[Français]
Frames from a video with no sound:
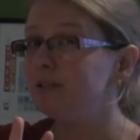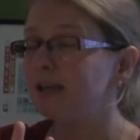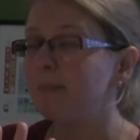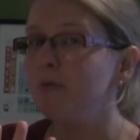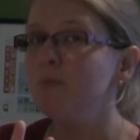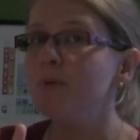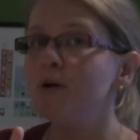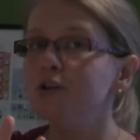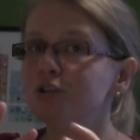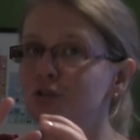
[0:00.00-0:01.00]
serait plus
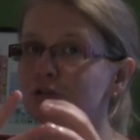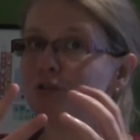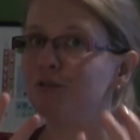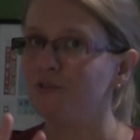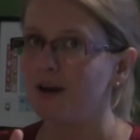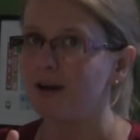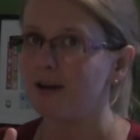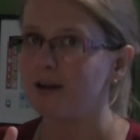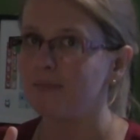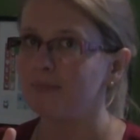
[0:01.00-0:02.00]
proche d'une sphère.
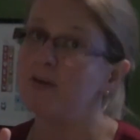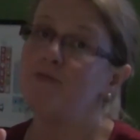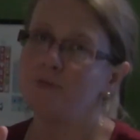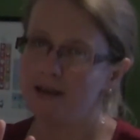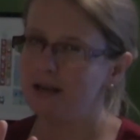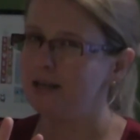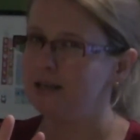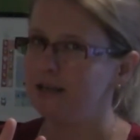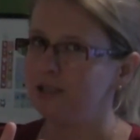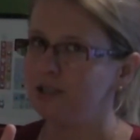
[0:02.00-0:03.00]
Ben, vous voyez
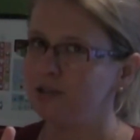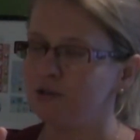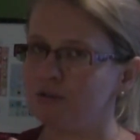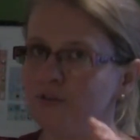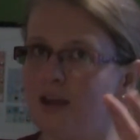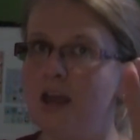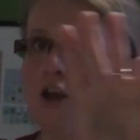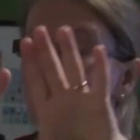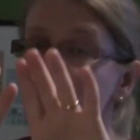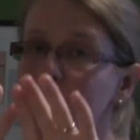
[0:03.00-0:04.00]
les, gestes que je fais.
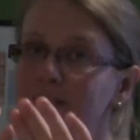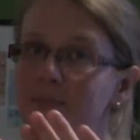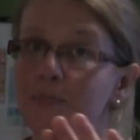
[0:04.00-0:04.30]
Une qui est